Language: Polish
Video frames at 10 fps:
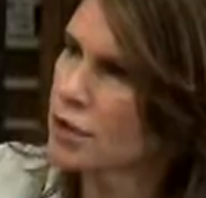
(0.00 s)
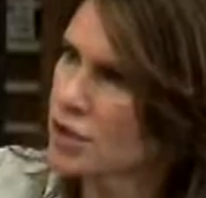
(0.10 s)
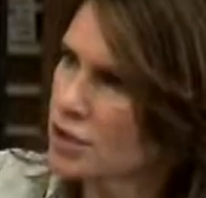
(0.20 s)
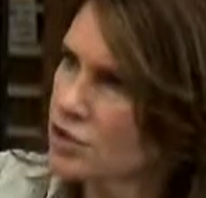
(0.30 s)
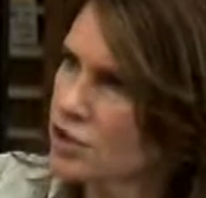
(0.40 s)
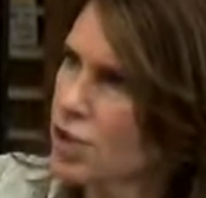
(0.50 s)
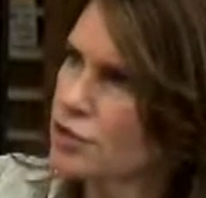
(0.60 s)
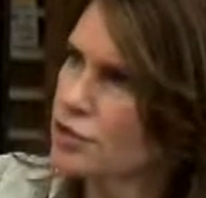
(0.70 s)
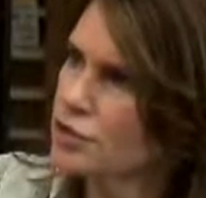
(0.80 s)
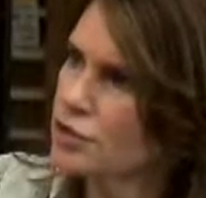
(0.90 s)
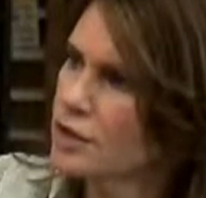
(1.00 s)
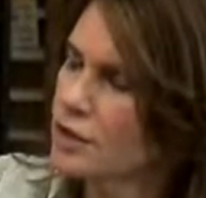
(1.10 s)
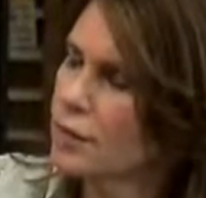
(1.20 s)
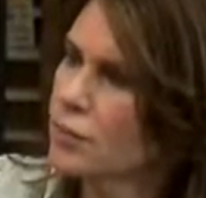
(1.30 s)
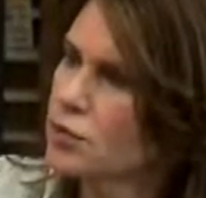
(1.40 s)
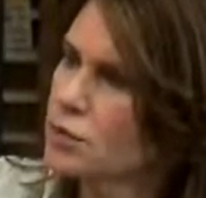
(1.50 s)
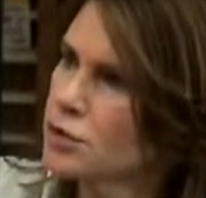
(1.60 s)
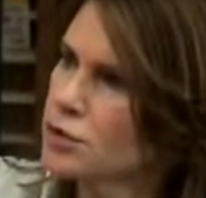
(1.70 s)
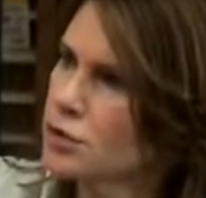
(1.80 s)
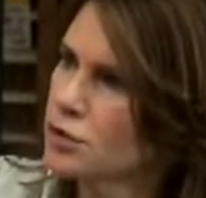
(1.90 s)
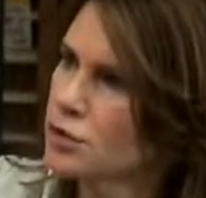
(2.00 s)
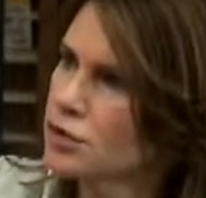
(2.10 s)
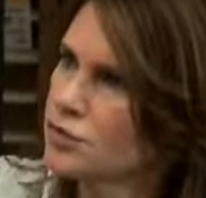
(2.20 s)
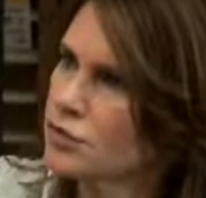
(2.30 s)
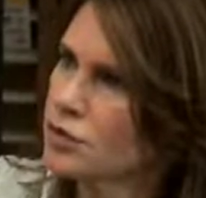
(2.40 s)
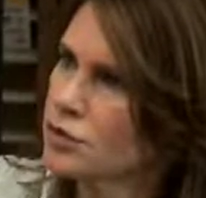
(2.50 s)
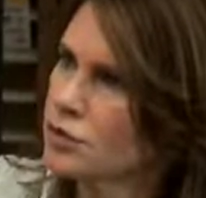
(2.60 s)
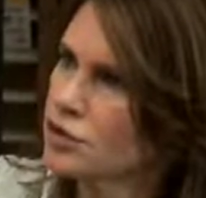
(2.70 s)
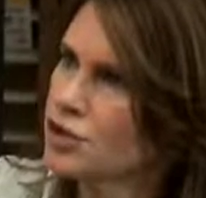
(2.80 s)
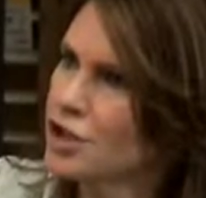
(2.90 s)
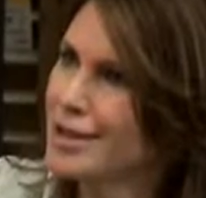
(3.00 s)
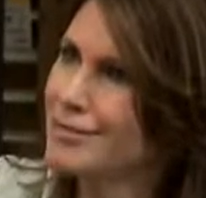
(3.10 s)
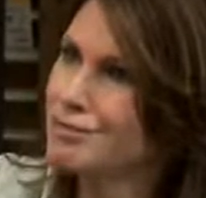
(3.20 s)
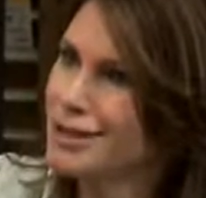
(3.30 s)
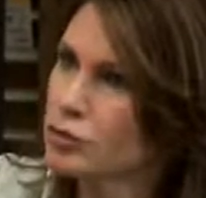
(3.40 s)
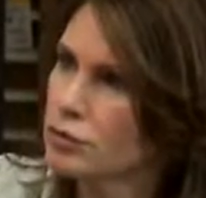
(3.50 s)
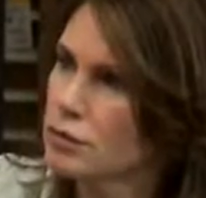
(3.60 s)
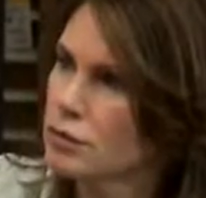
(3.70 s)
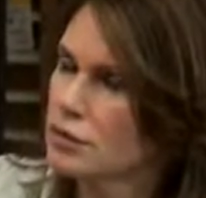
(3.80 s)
Każda część może mieć tylko 97 minut,